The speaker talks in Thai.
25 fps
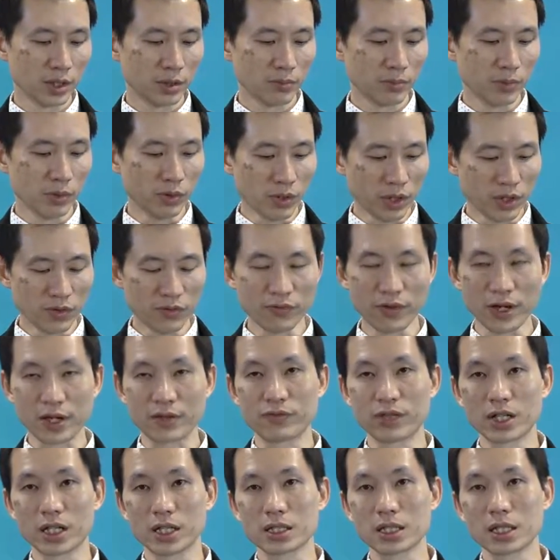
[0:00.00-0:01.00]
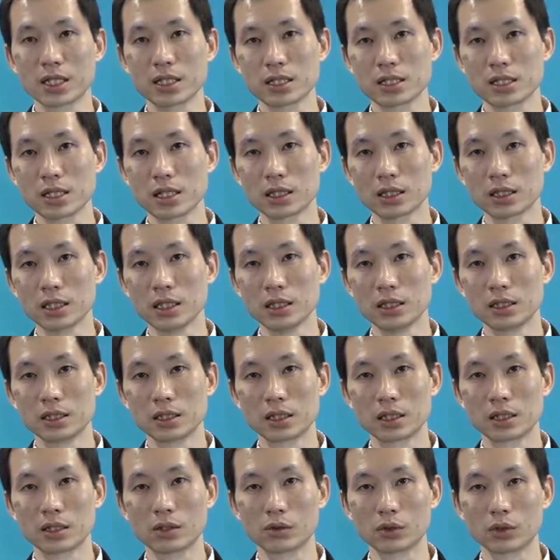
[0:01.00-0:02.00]
built-in flat function setting
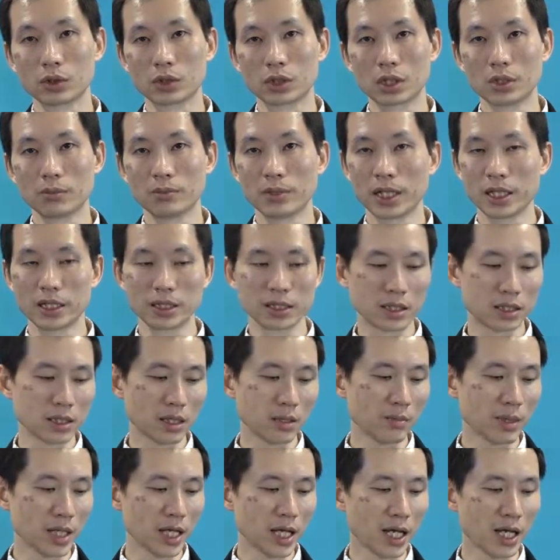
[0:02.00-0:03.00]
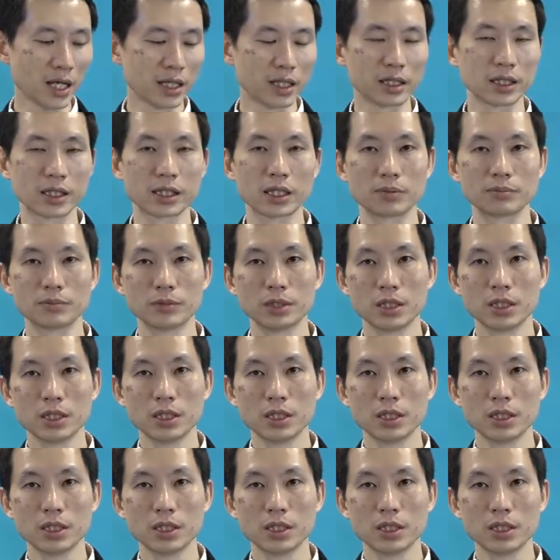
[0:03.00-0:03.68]
นะเรากดเข้าไปจะใช้ไม่ได้นะครับ